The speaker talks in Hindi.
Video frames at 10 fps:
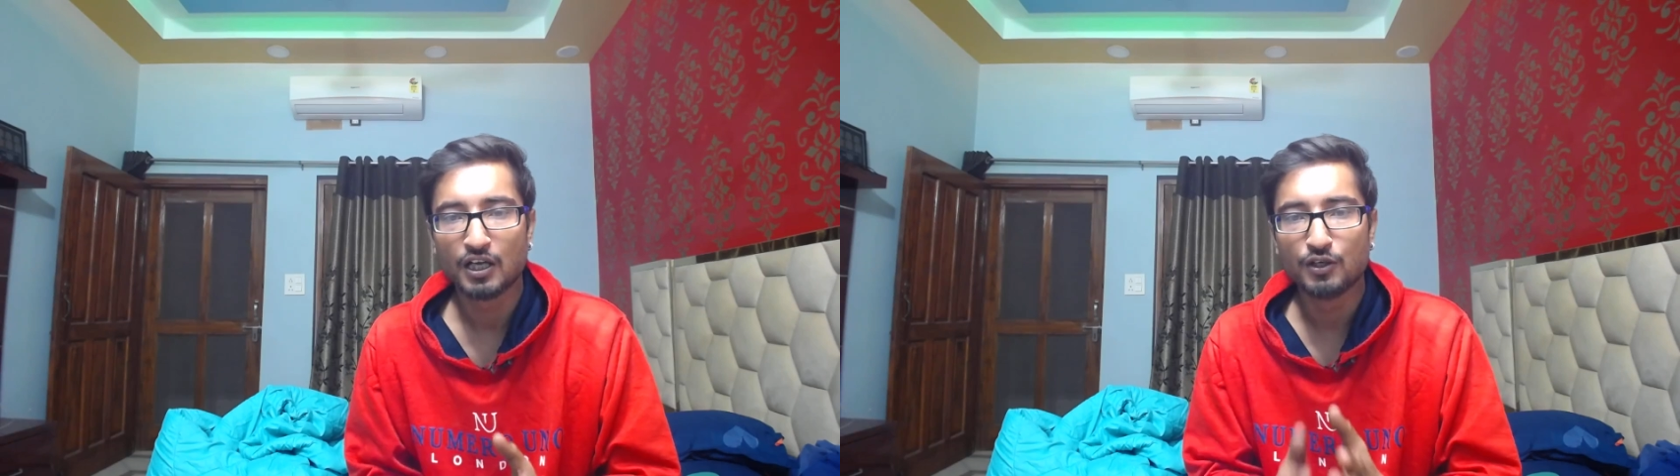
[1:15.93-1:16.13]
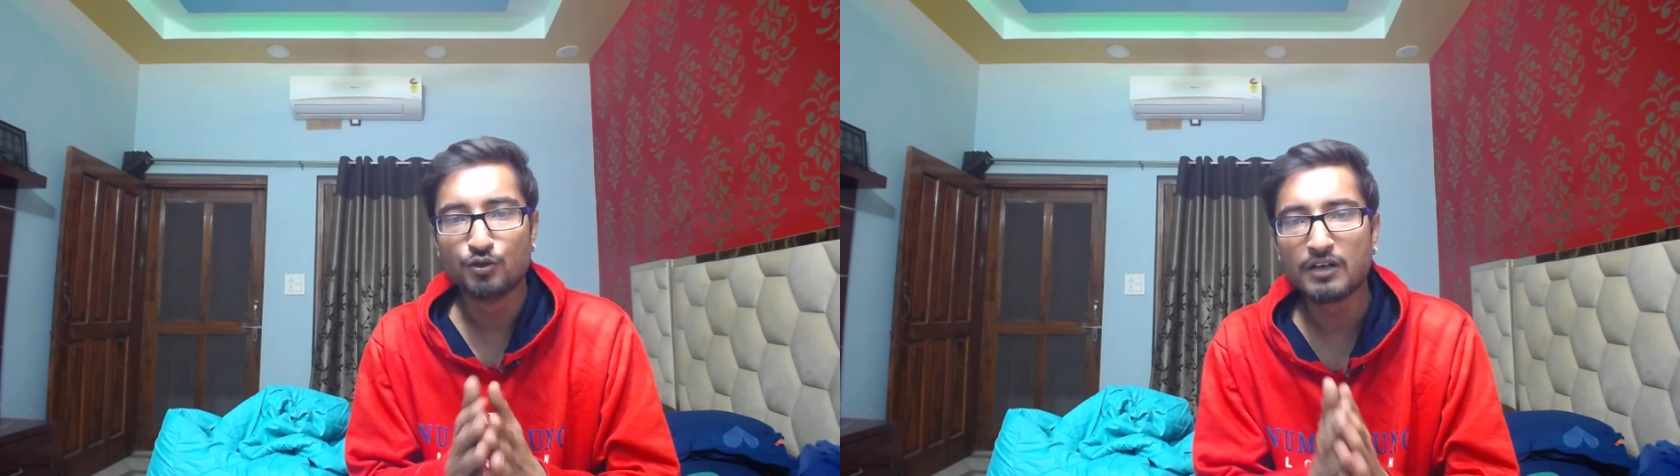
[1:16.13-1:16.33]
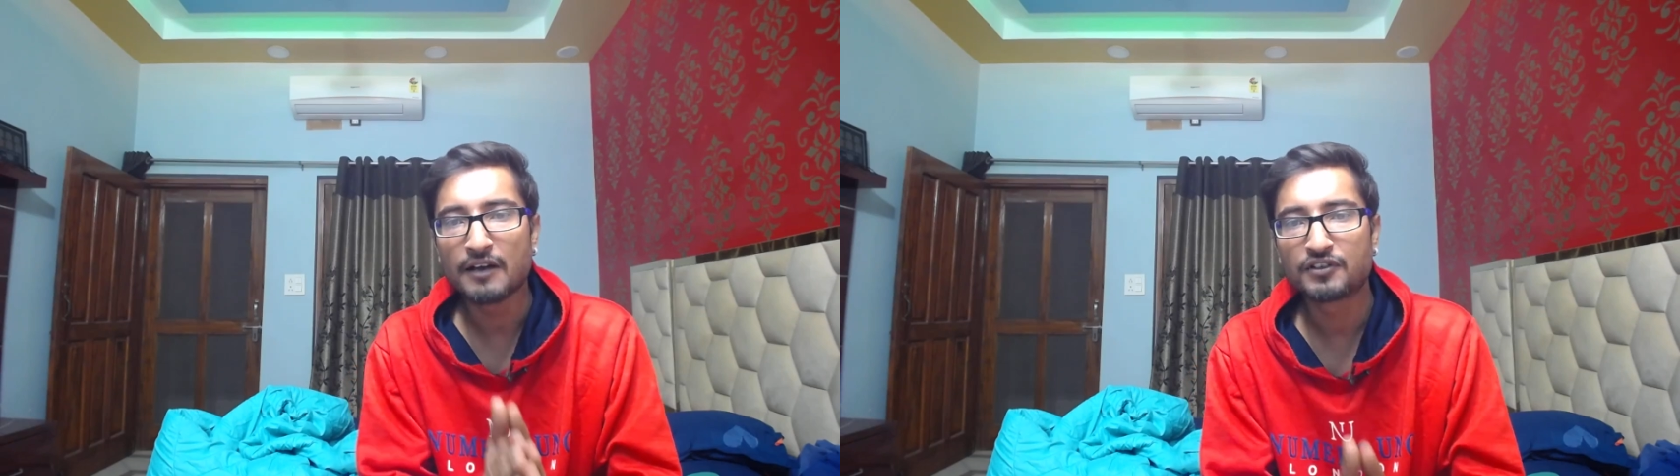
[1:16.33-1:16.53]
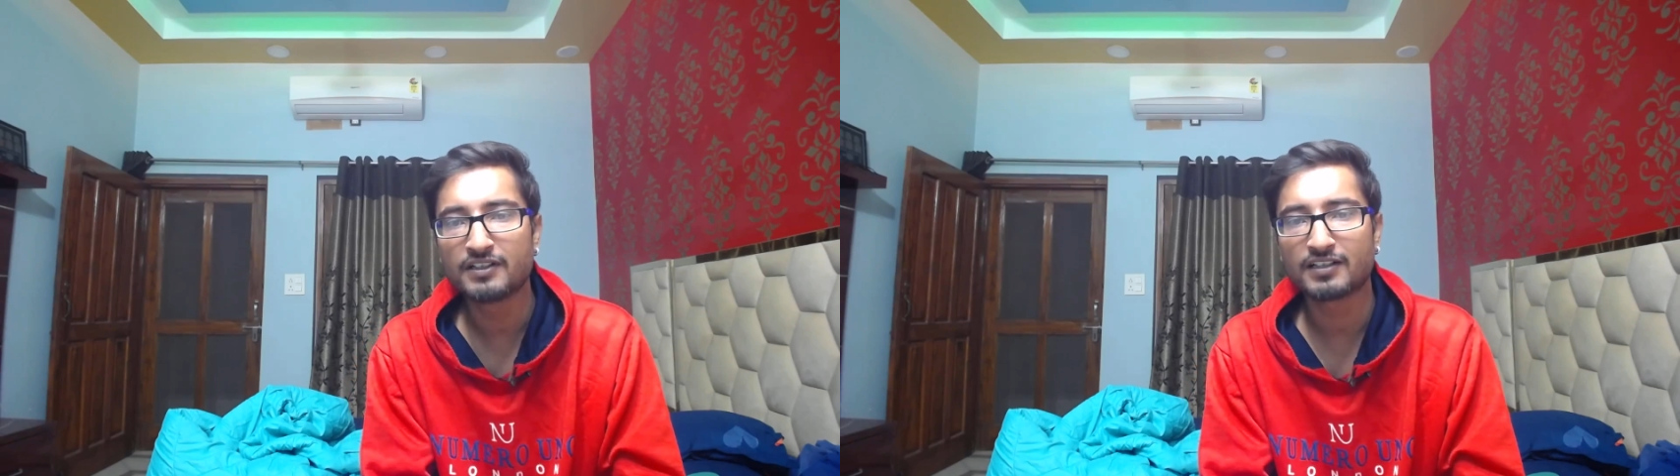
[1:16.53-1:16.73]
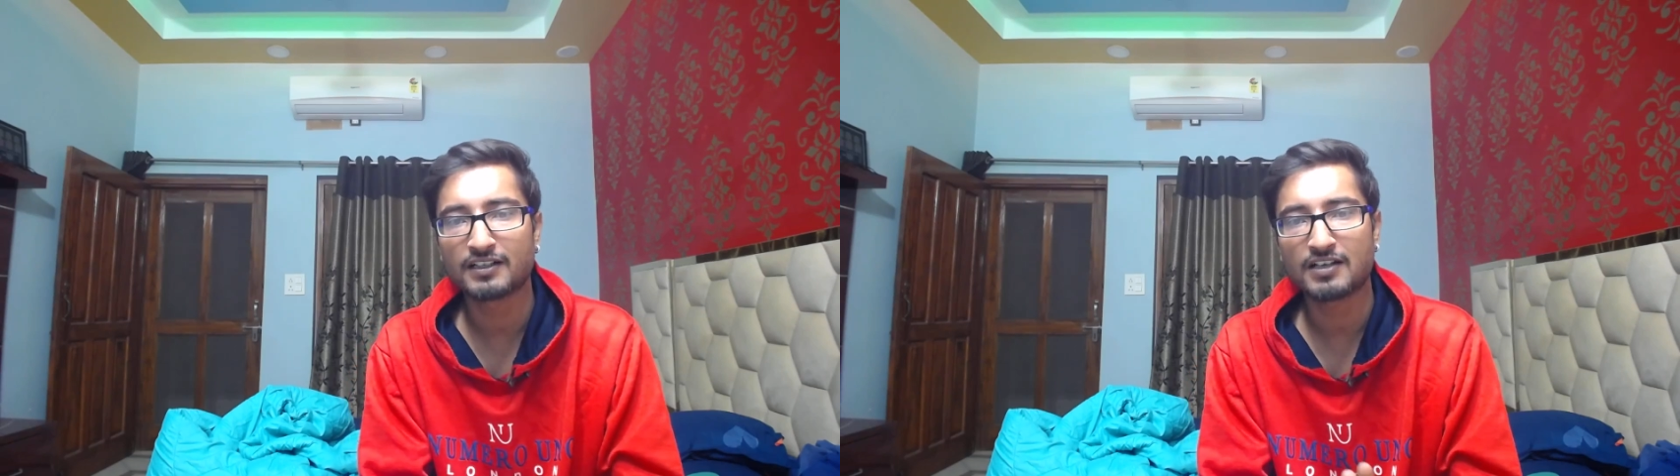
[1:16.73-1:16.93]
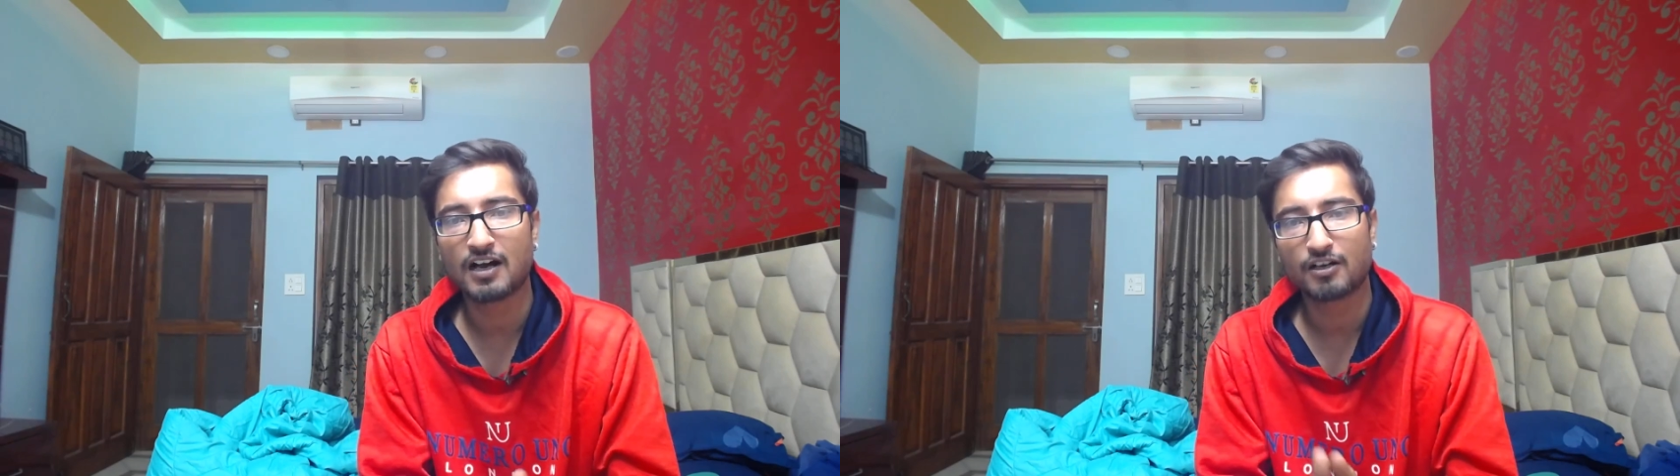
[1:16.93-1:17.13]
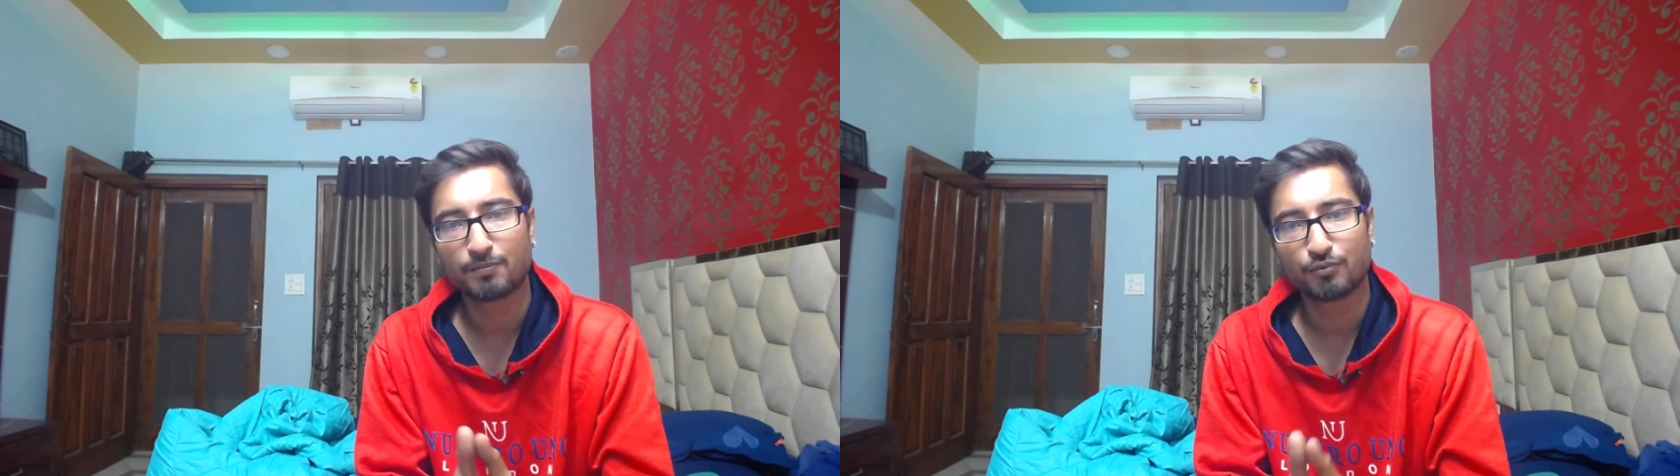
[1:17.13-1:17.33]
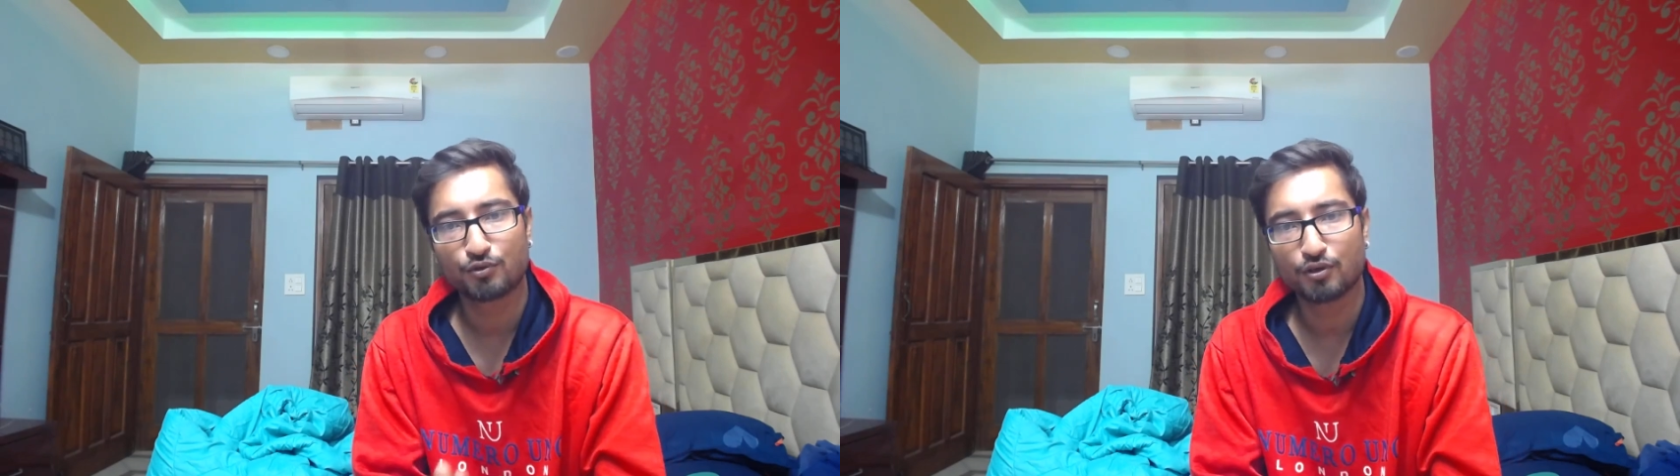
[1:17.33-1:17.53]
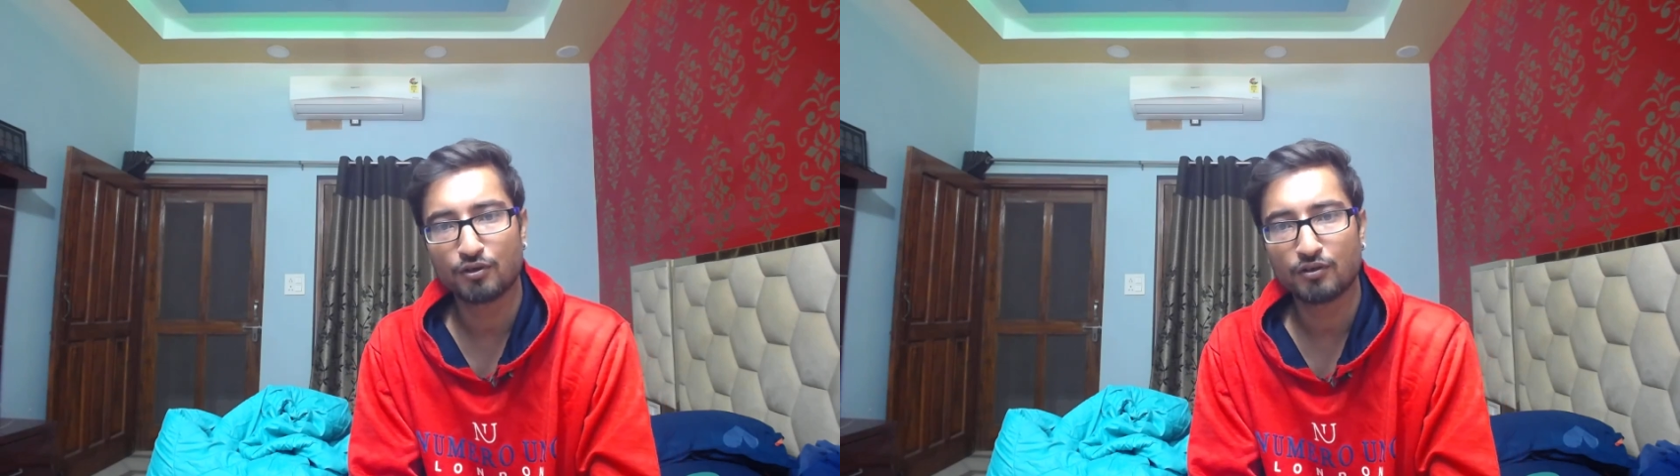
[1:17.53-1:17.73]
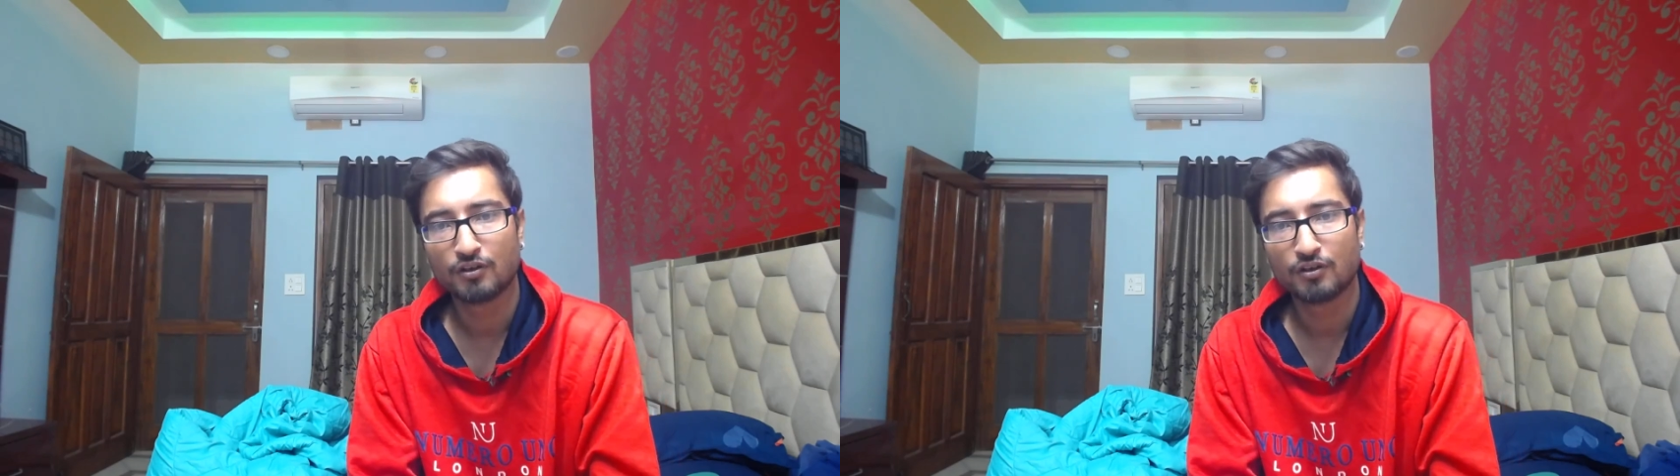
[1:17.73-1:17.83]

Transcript: यूएफसी से जाकर पूछो